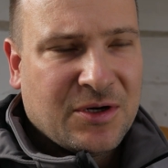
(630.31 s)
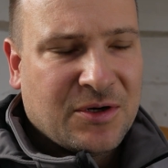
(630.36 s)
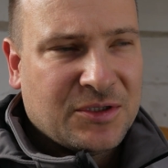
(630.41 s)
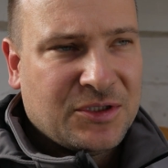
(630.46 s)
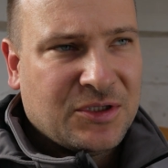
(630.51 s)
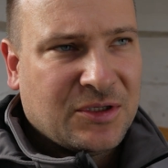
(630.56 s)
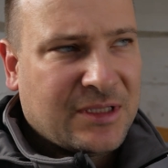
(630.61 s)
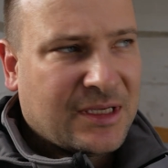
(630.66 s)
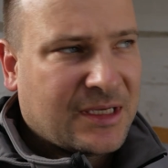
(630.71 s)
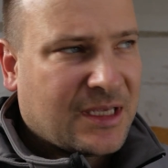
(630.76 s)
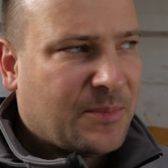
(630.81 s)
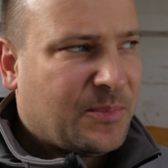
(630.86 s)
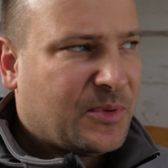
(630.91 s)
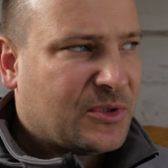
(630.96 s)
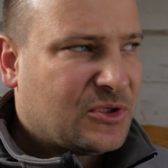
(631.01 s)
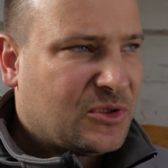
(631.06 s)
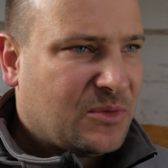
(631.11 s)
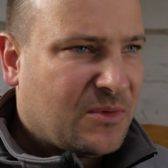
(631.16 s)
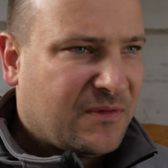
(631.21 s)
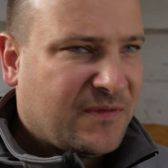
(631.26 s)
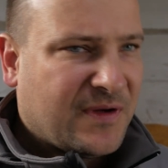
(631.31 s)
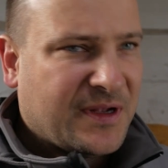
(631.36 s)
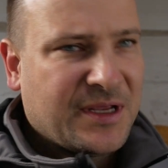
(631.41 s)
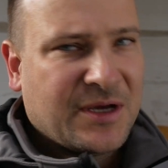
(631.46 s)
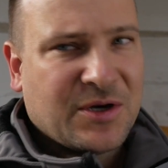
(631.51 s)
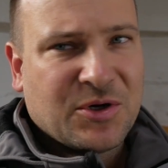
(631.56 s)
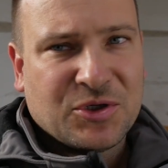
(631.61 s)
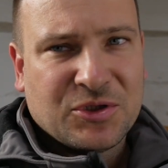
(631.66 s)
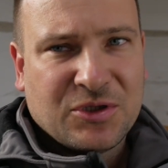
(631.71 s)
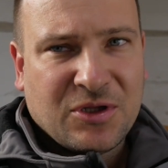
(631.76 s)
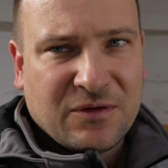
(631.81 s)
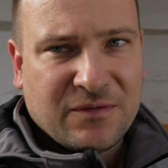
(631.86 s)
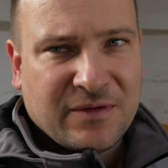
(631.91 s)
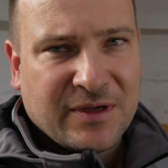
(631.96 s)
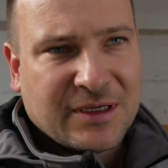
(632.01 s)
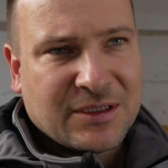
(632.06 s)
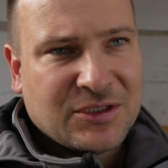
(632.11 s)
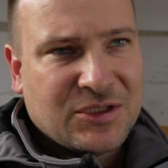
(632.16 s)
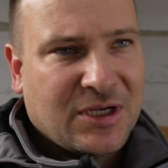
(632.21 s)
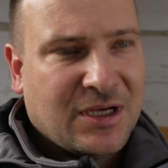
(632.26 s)
chodzi o takie podsumowanie
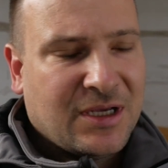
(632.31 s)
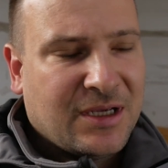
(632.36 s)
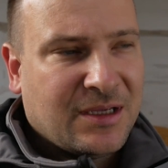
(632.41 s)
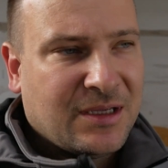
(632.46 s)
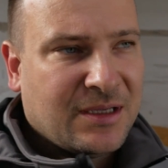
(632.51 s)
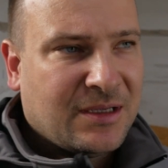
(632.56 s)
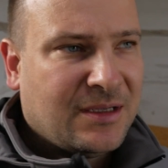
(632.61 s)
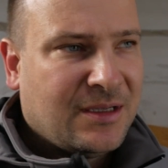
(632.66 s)
kosztowe, gdzie